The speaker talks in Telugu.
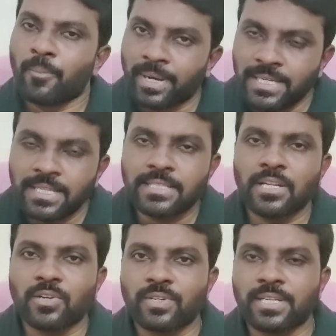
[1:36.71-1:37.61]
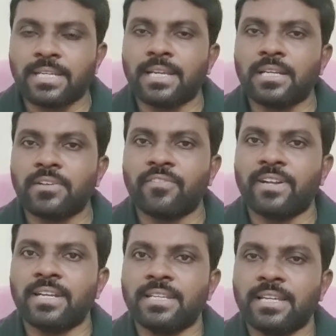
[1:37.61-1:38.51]
మళ్ళీ తనకు టికెట్
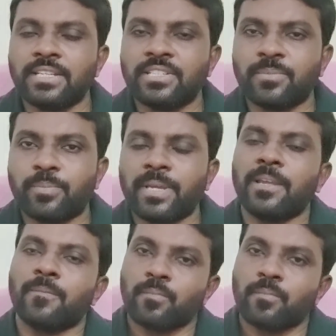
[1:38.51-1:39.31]
ఇవ్వండి అని చెప్పి